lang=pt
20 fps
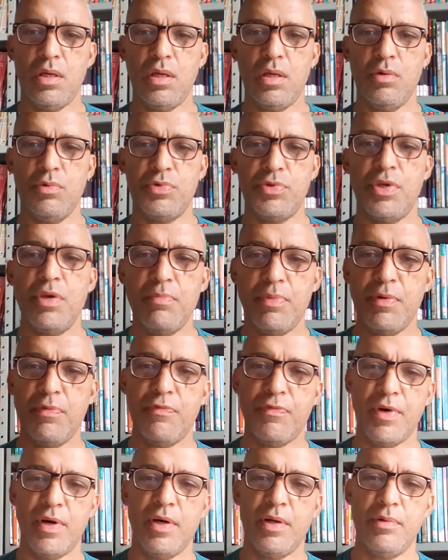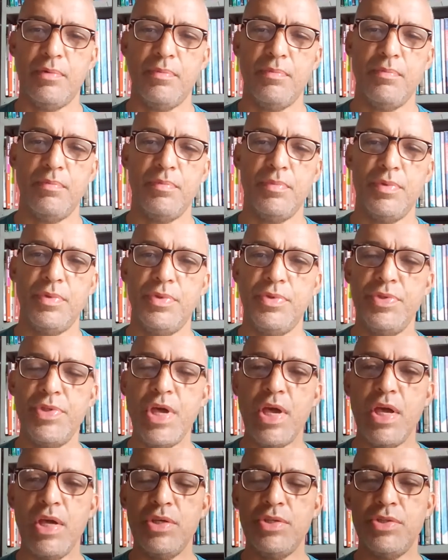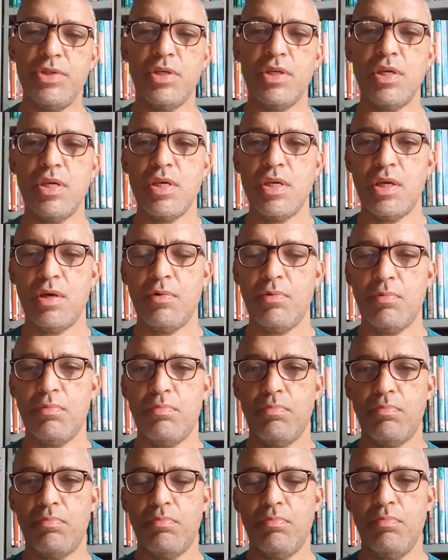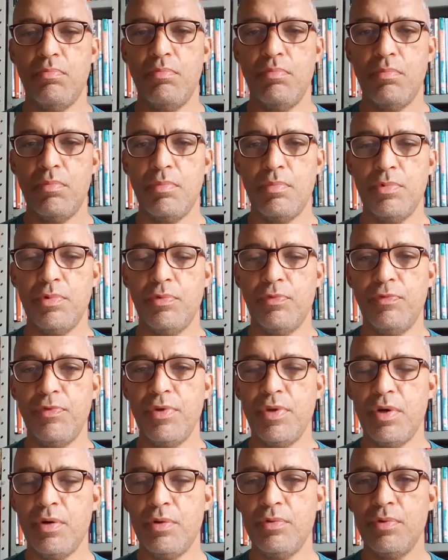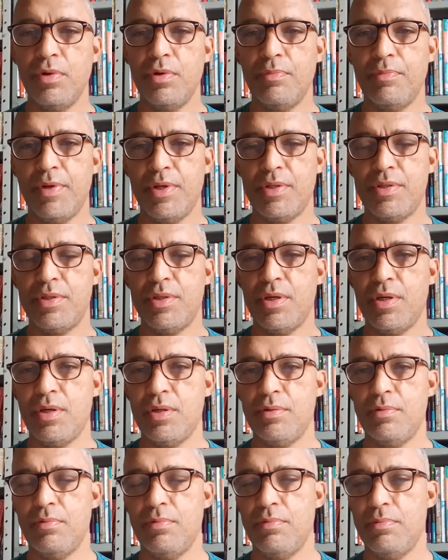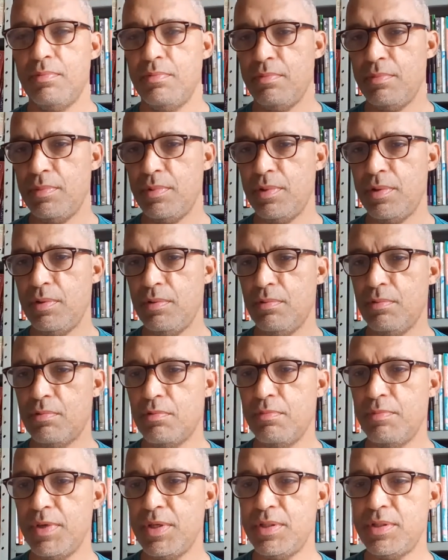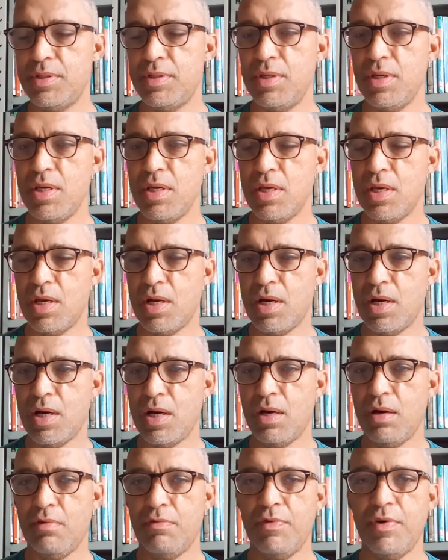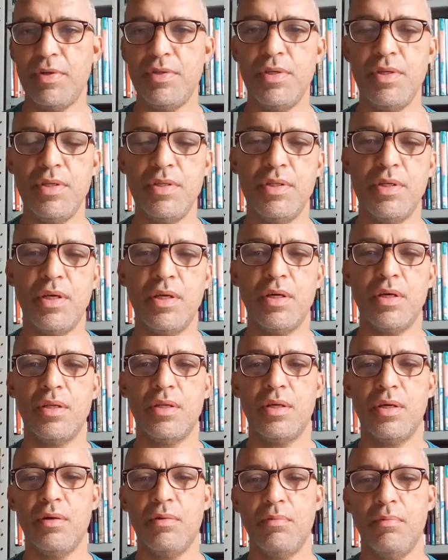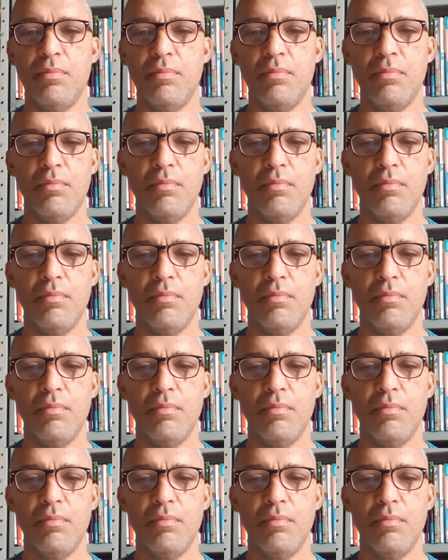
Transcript: Eu sempre falo, desde que eu, do final do ano passado, eu comecei a fazer esse canal,